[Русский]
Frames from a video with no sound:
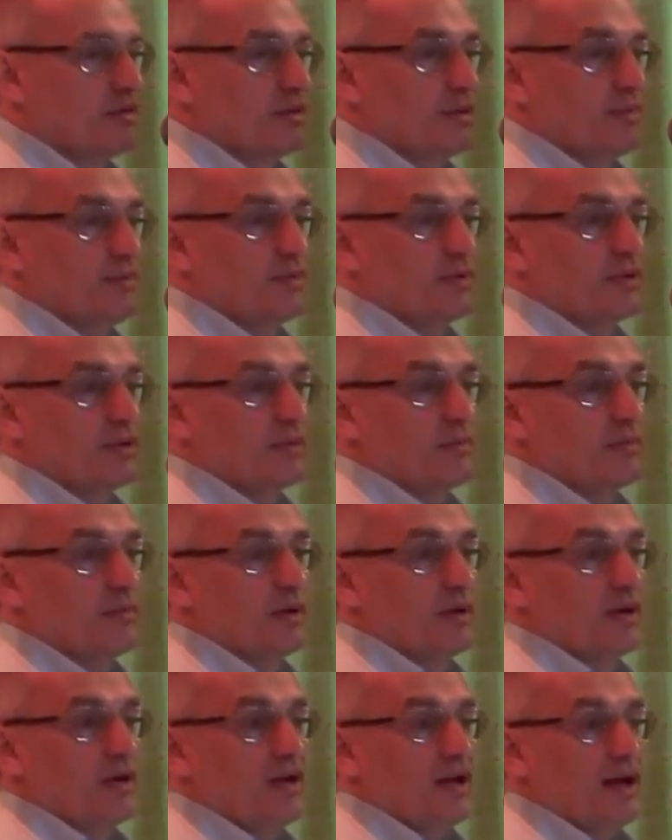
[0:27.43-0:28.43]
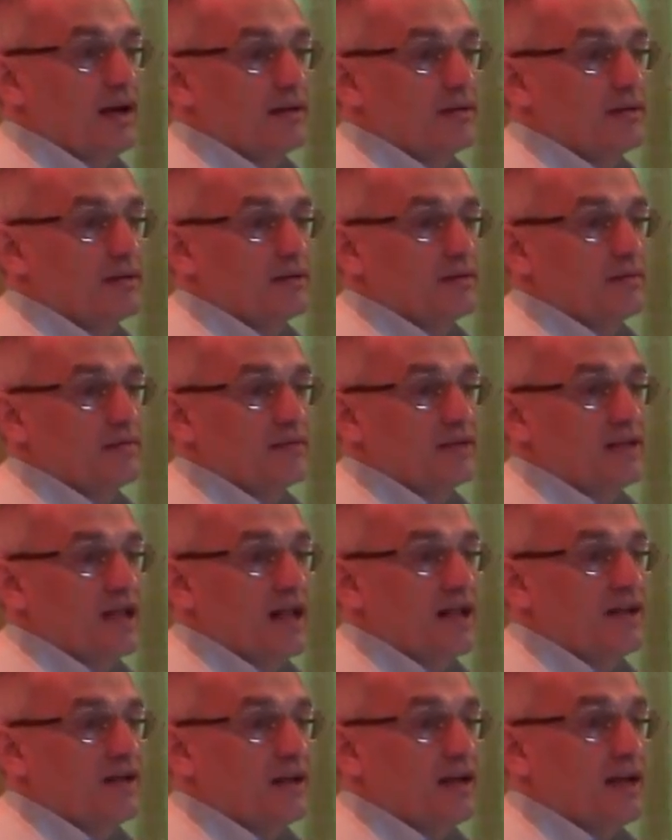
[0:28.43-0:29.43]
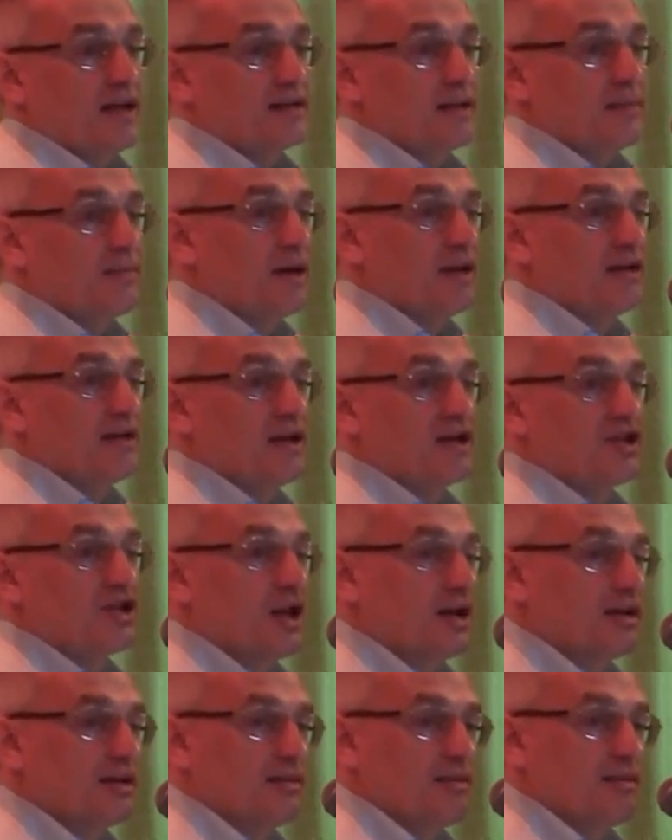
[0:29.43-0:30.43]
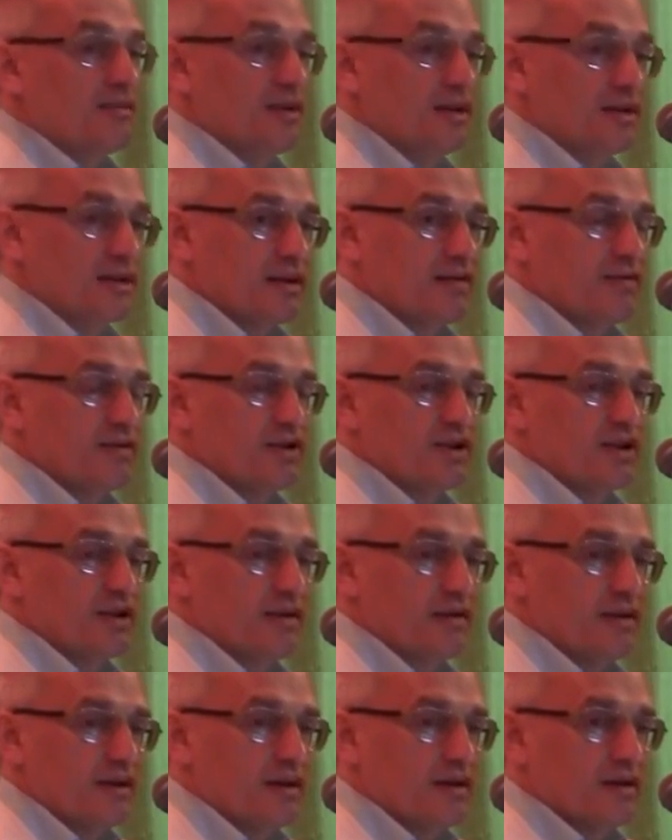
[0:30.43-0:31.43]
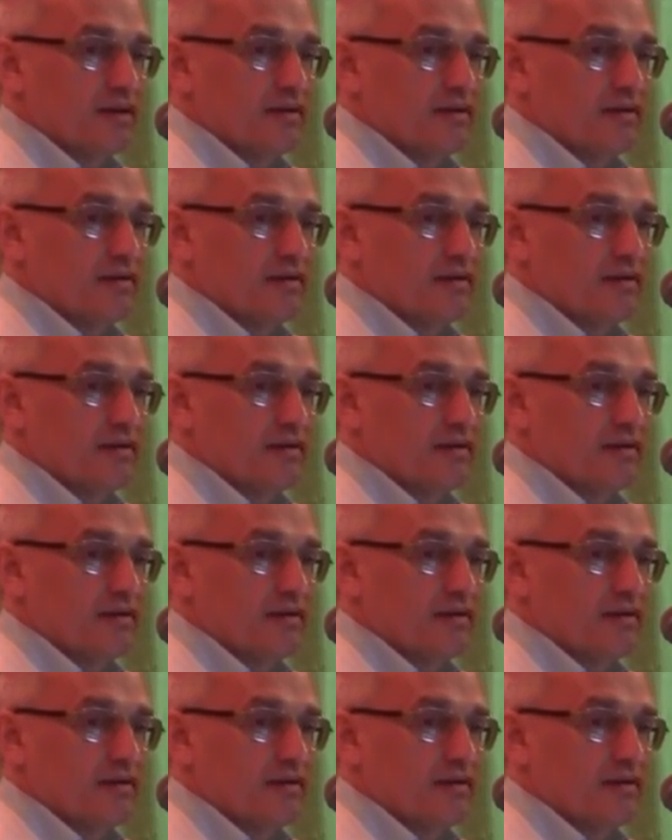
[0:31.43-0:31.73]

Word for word: Допустим, я встретил, я сама нашла себе близкого человека.